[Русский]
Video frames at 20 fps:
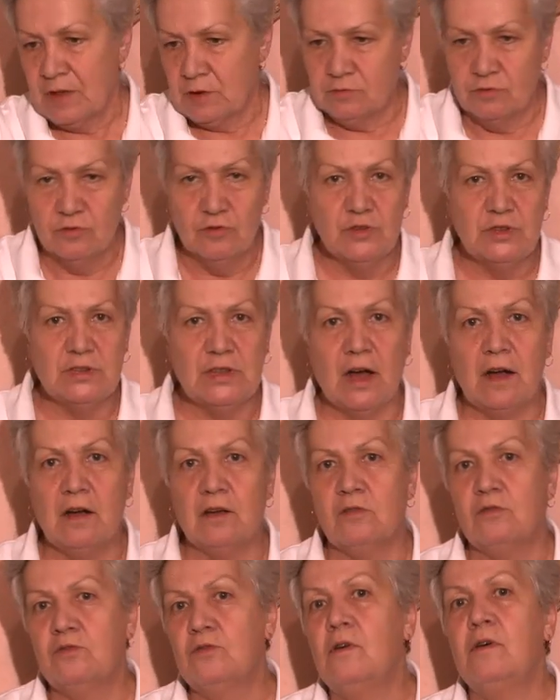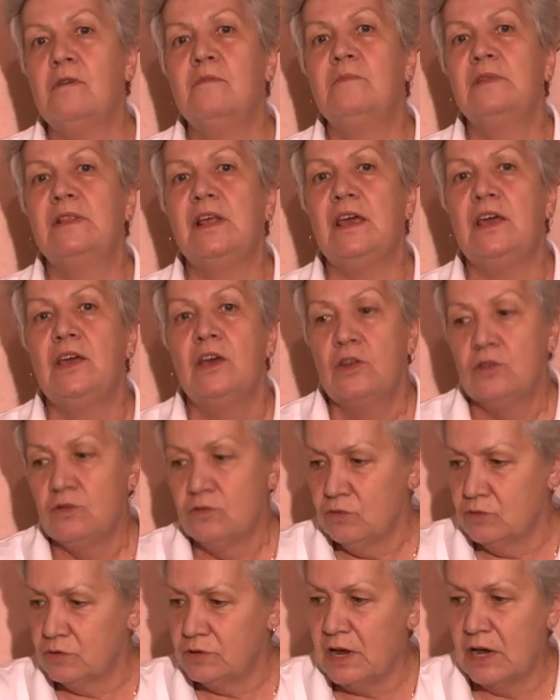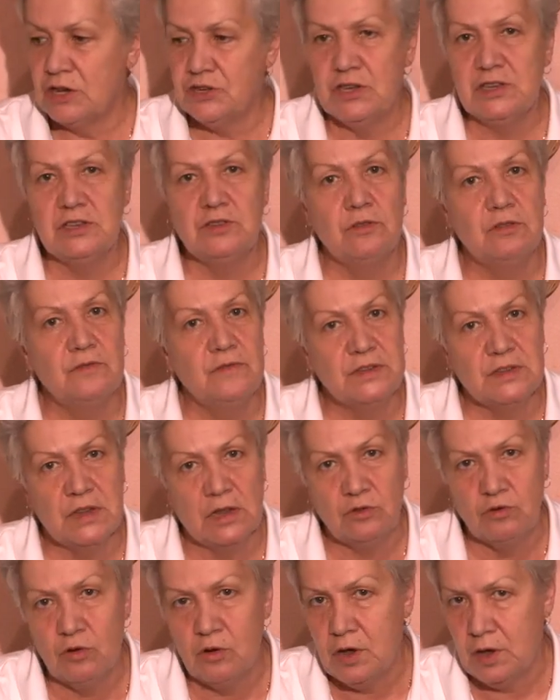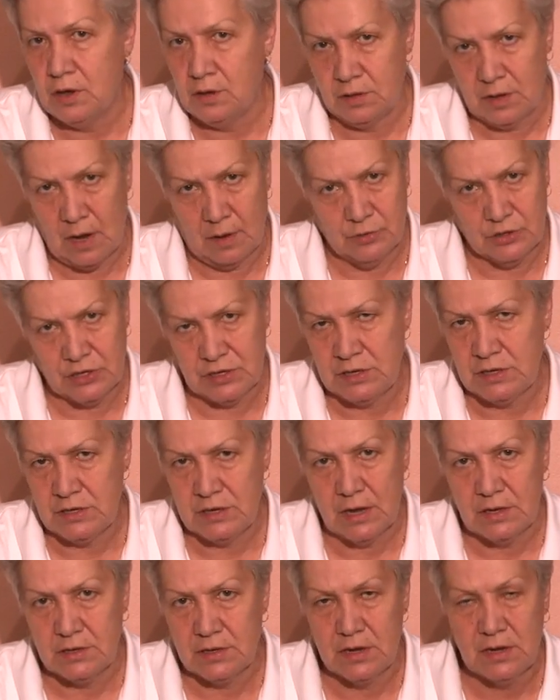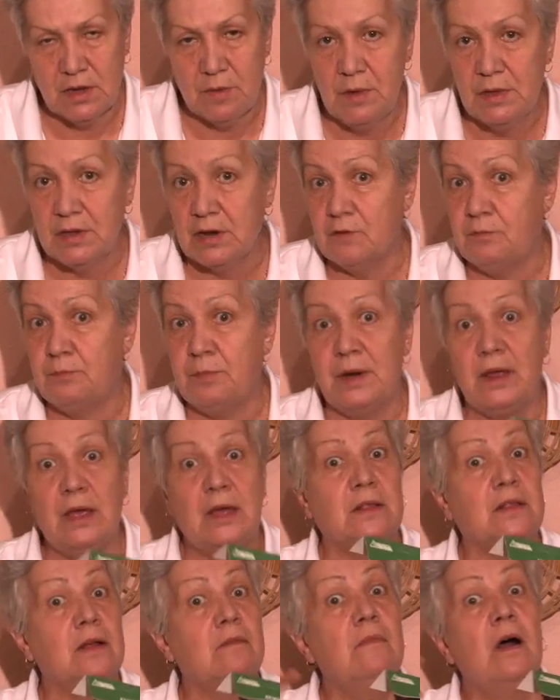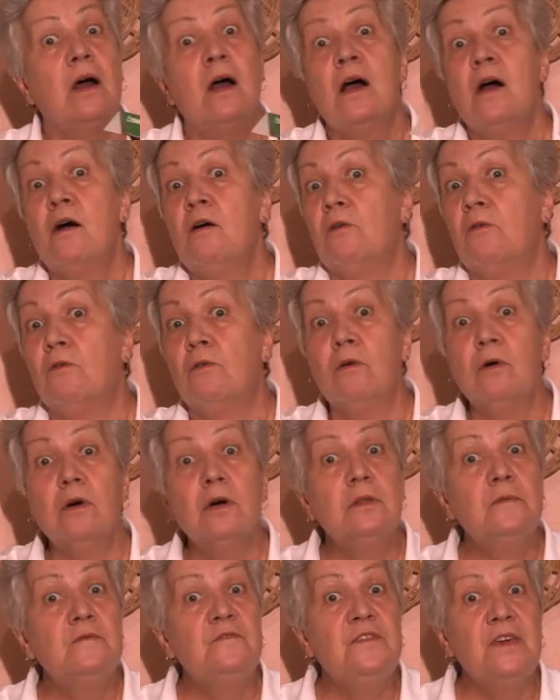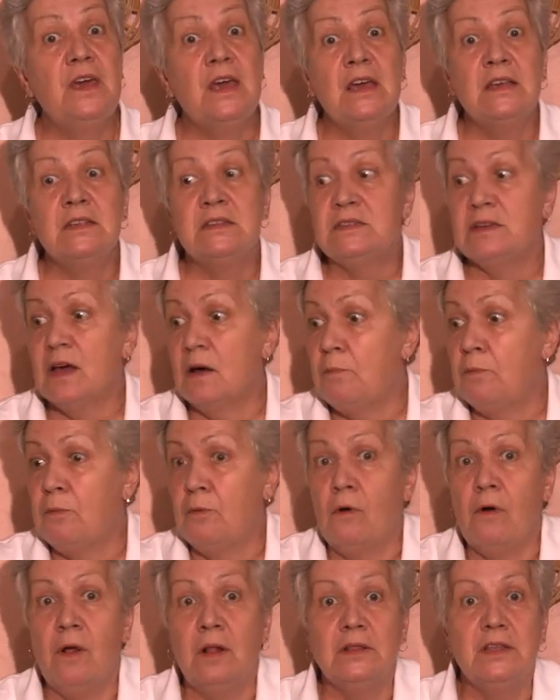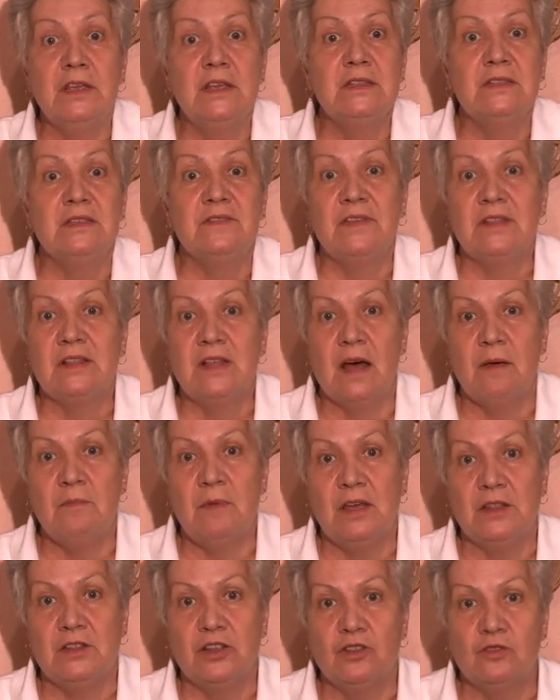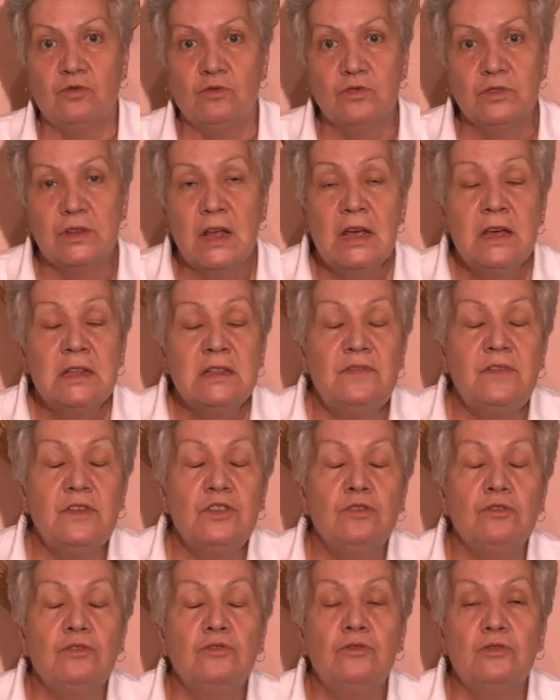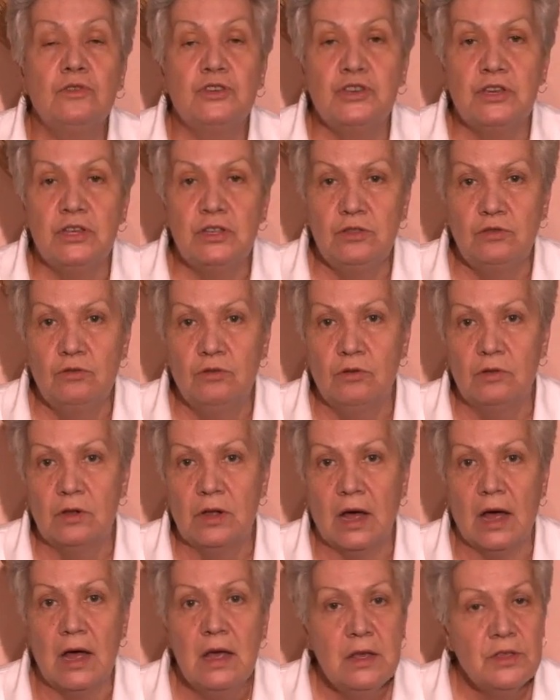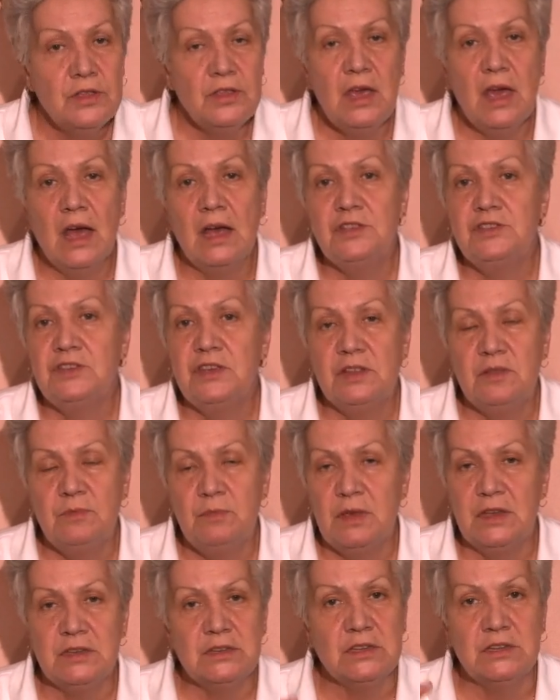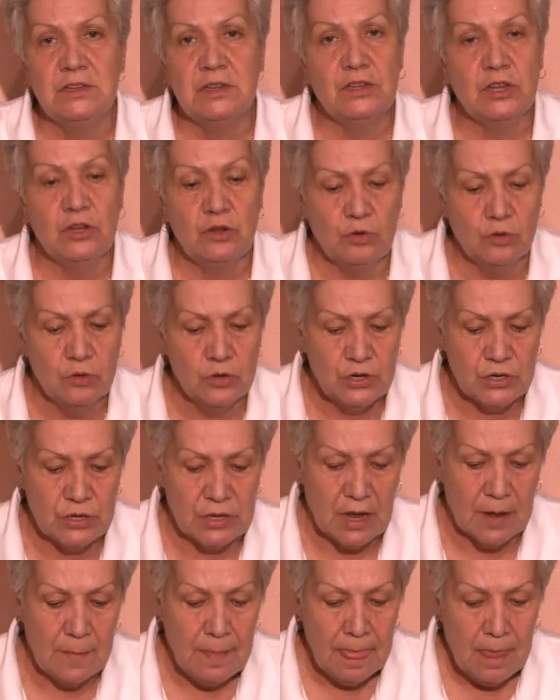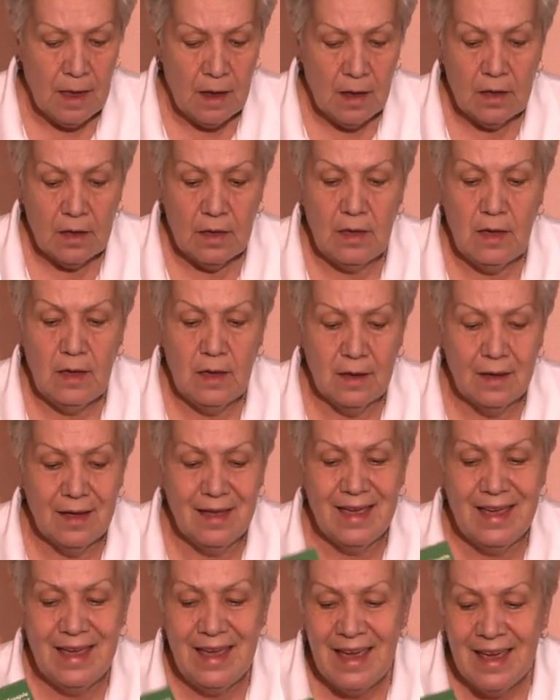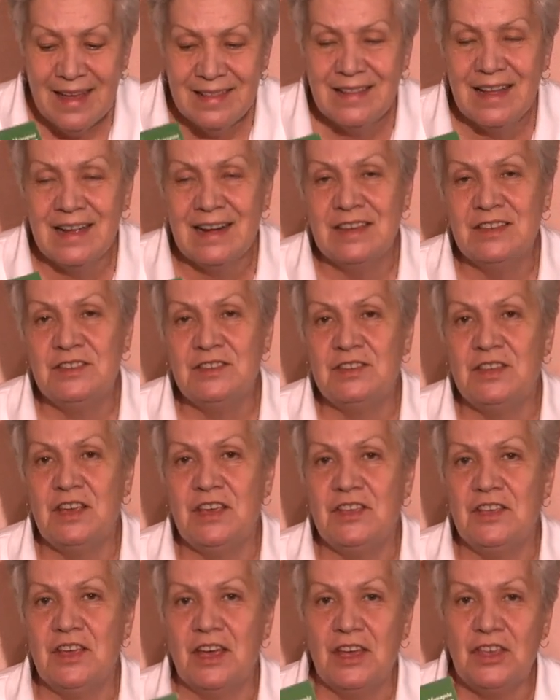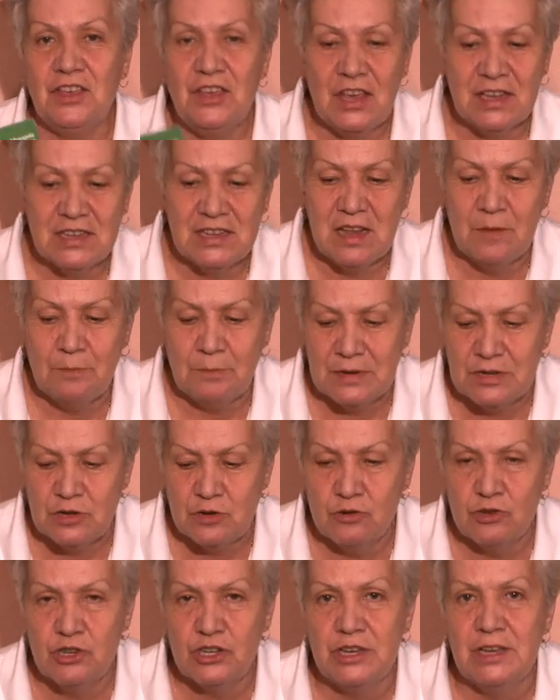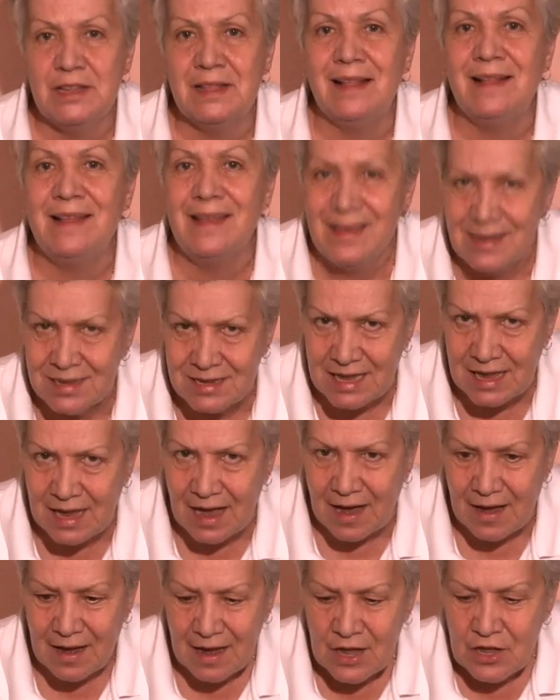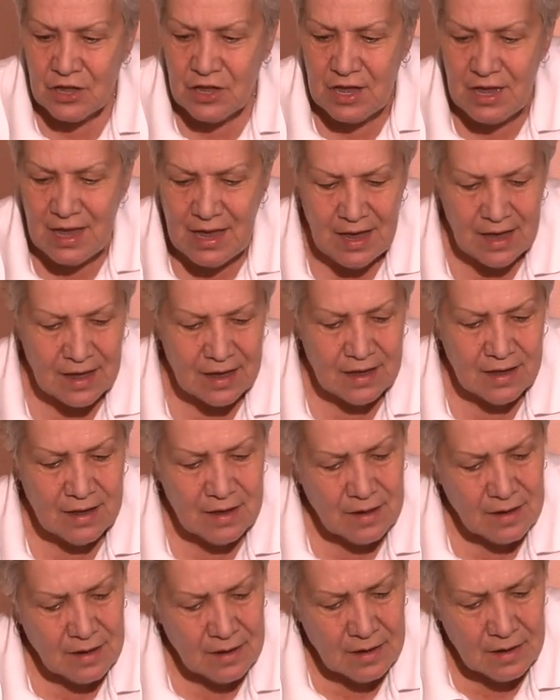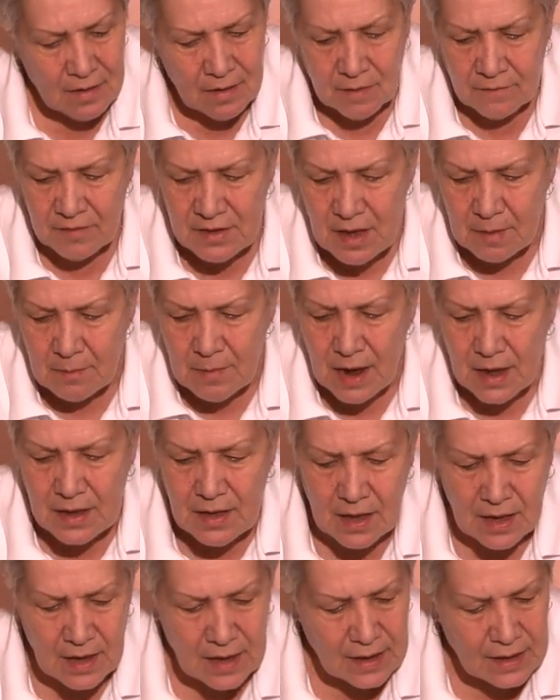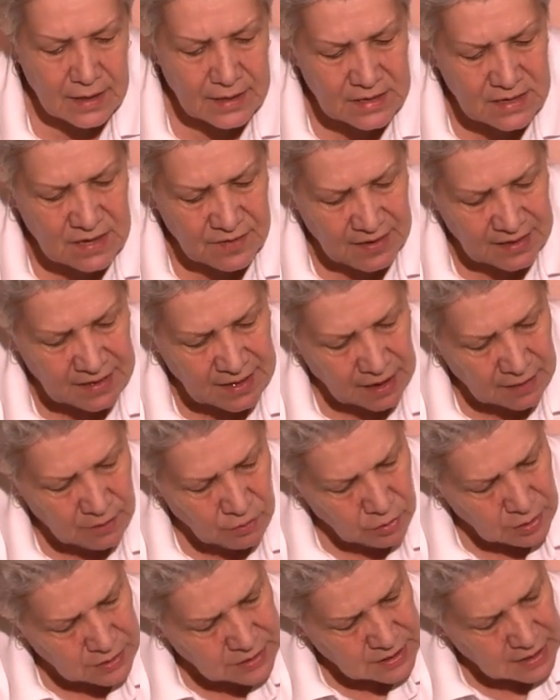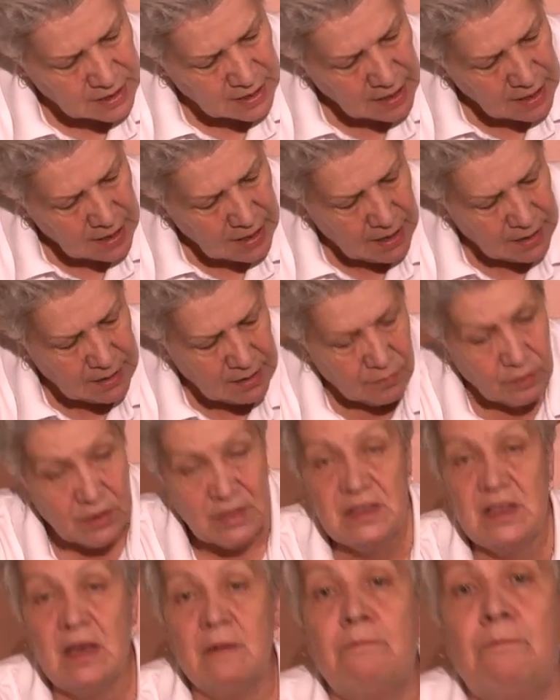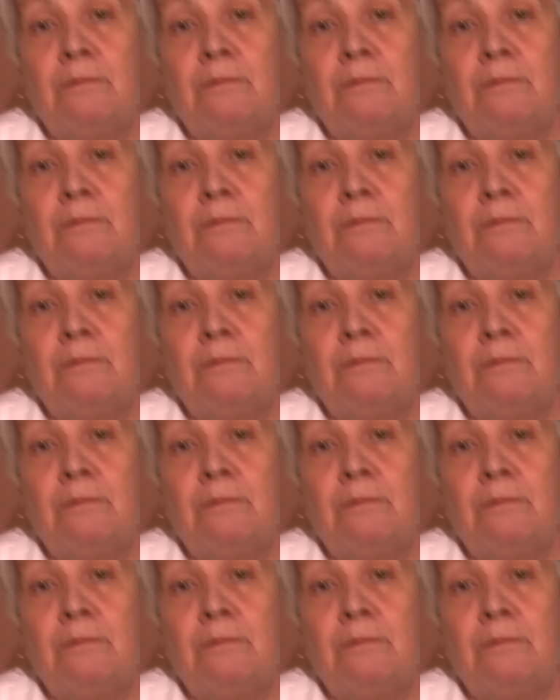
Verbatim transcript: куст огромный, ну, даже если он высотой там 60 сантиметров, при этом он весь заполнен цветами, этот куст. Цветет очень долго, не один месяц, это точно. И это растение, если посушить листья и Внимание! Цветоносы – это вот те